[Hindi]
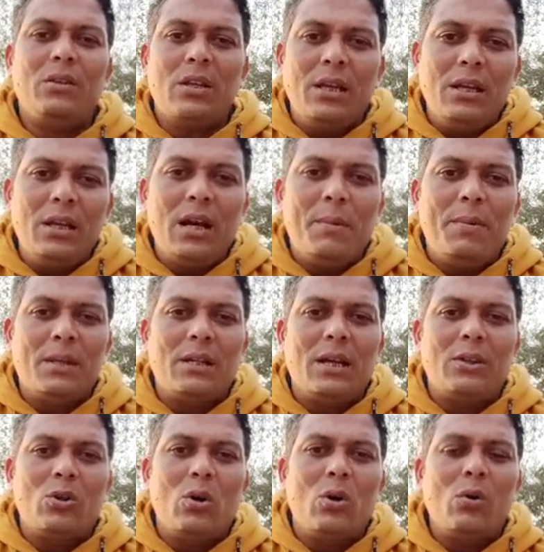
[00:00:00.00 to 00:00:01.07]
तरीका
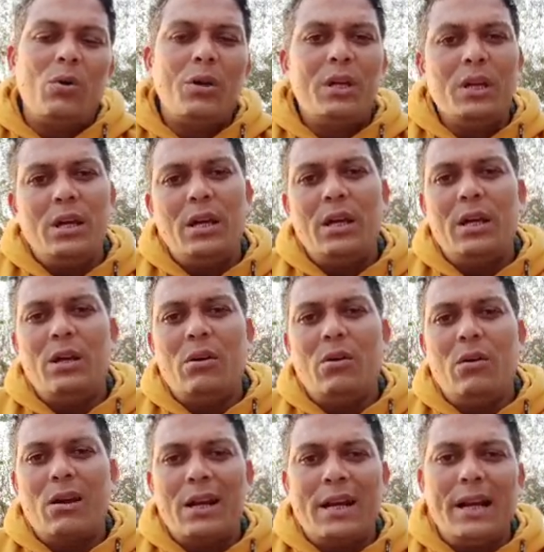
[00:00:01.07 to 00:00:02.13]
बता तो ये
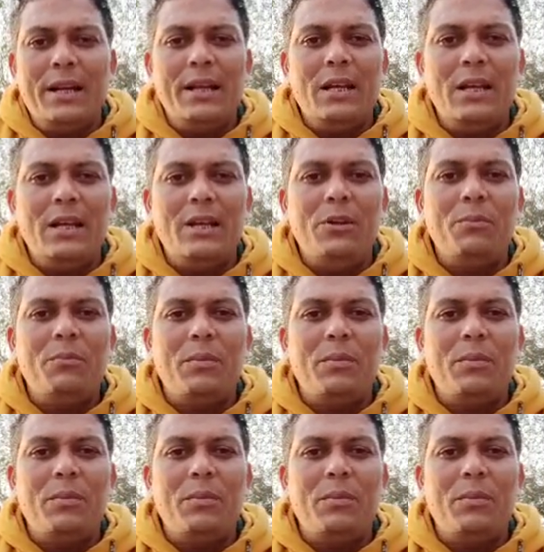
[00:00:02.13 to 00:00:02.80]
ऑर्गेनिकली